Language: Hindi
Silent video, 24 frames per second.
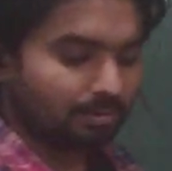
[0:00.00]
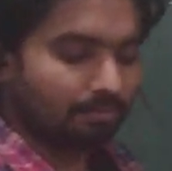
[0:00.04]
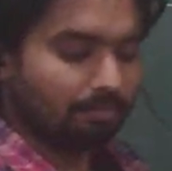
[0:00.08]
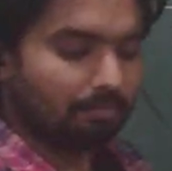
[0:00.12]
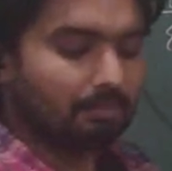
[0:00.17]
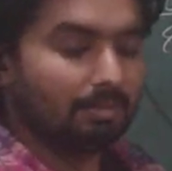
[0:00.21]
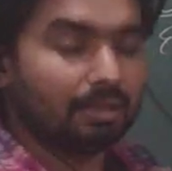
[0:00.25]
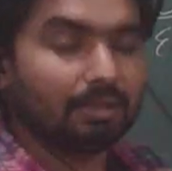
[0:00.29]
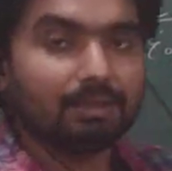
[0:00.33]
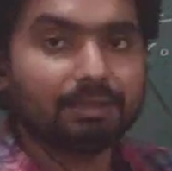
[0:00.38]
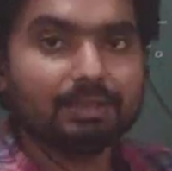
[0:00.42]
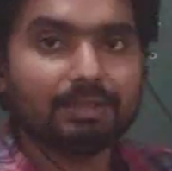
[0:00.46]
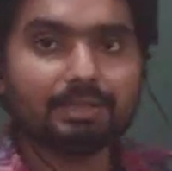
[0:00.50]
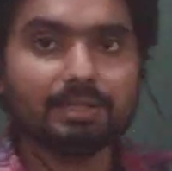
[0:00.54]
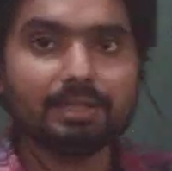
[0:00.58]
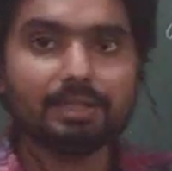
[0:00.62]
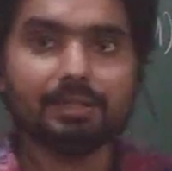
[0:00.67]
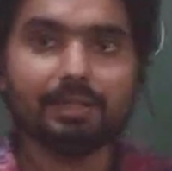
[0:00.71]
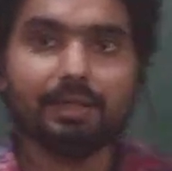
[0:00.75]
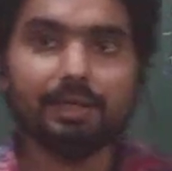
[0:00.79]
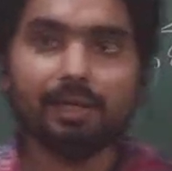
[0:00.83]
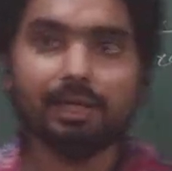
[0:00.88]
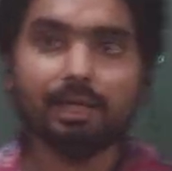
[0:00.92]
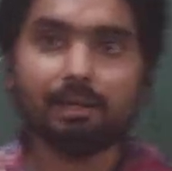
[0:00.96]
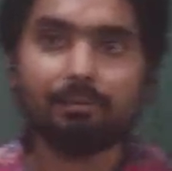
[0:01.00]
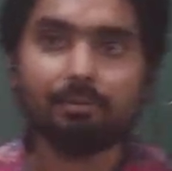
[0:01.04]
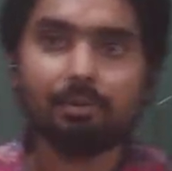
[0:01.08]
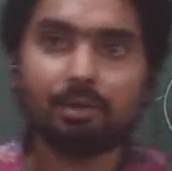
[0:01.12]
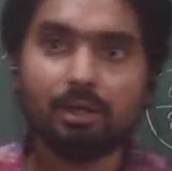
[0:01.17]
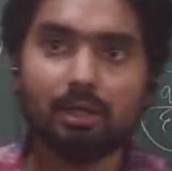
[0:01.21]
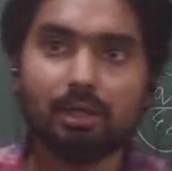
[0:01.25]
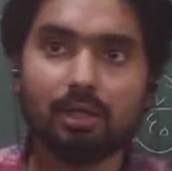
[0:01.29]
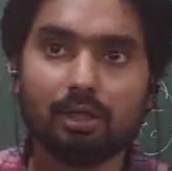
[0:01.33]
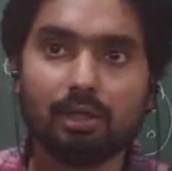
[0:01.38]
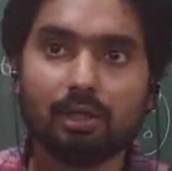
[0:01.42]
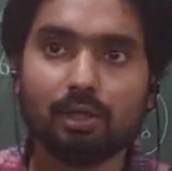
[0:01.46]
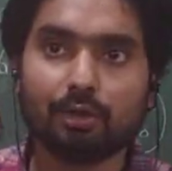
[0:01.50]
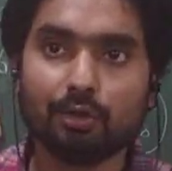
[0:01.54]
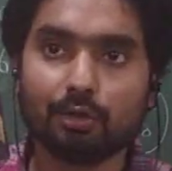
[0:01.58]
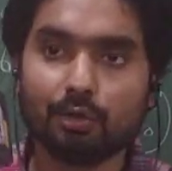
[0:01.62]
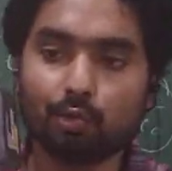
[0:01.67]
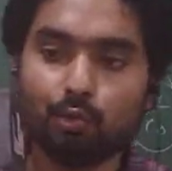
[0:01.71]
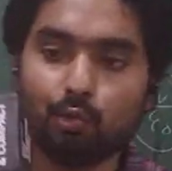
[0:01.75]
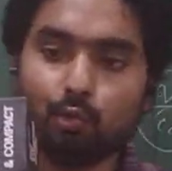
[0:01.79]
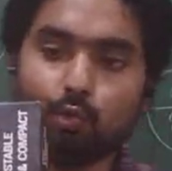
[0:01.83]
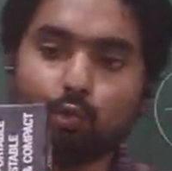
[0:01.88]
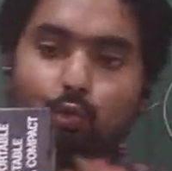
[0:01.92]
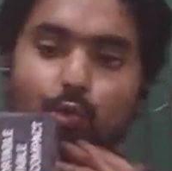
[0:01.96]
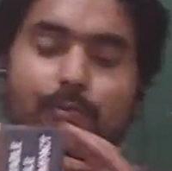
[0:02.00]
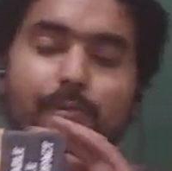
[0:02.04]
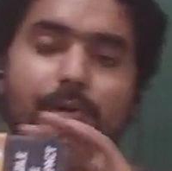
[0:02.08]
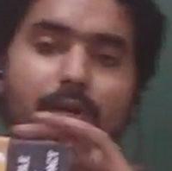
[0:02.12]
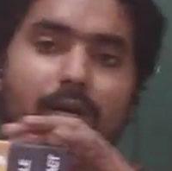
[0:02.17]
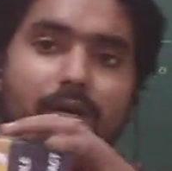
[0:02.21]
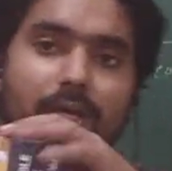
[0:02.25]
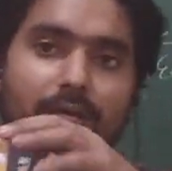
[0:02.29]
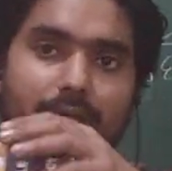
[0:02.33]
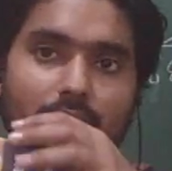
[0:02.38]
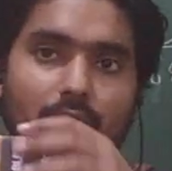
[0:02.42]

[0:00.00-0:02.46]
मान लीजिए ये आपका क्यूब का